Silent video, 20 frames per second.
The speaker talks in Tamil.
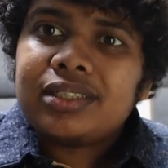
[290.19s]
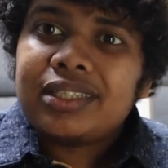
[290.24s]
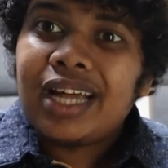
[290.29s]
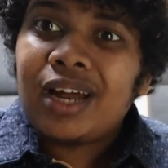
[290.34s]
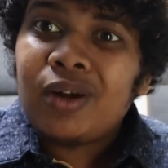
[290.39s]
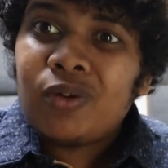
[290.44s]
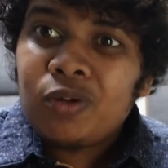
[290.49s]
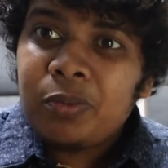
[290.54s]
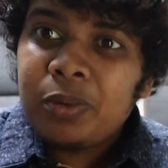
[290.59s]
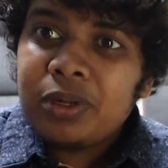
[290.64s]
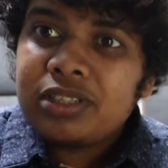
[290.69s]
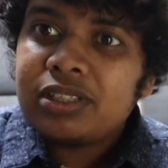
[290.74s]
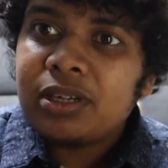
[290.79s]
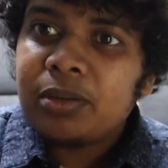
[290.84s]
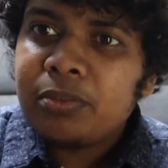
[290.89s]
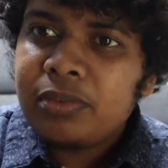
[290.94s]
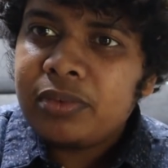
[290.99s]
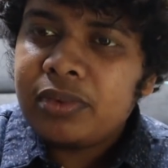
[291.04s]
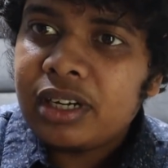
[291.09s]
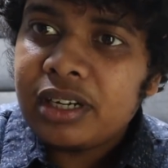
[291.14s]
தேர் உட் பி
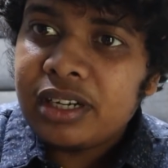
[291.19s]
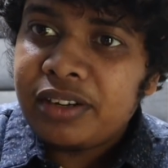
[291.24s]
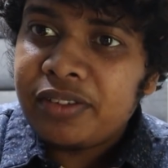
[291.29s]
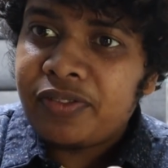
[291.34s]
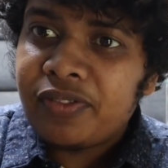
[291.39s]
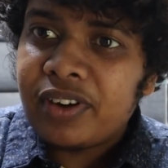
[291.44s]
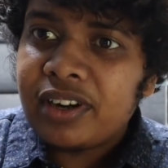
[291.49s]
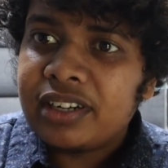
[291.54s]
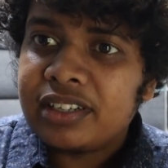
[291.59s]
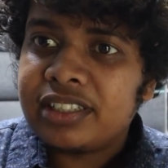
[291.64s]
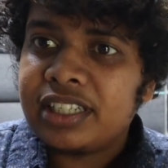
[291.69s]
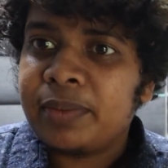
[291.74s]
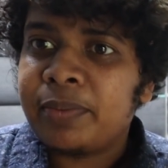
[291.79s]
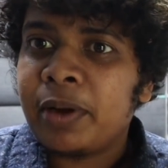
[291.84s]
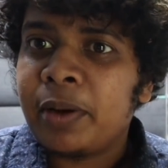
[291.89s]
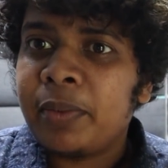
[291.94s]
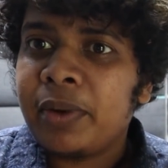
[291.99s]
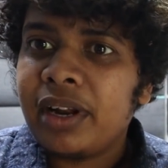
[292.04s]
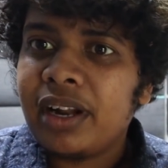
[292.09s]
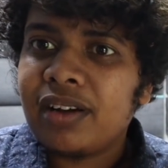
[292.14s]
சம் டிஃப்ரென்ஸ்
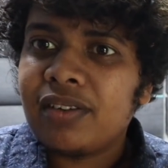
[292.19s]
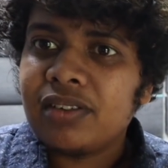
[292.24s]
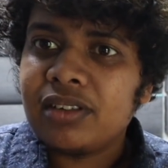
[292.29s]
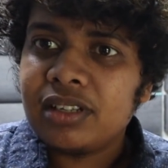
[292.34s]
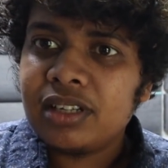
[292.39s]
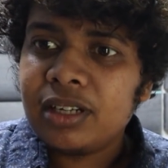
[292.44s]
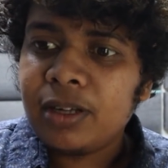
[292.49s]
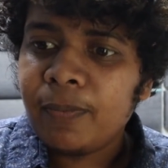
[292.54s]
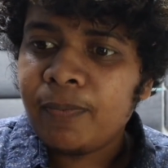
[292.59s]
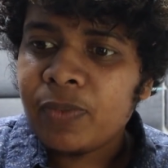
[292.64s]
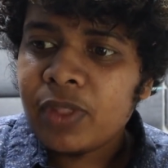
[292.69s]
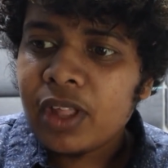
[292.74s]
இப்போ எப்படின்னா வந்து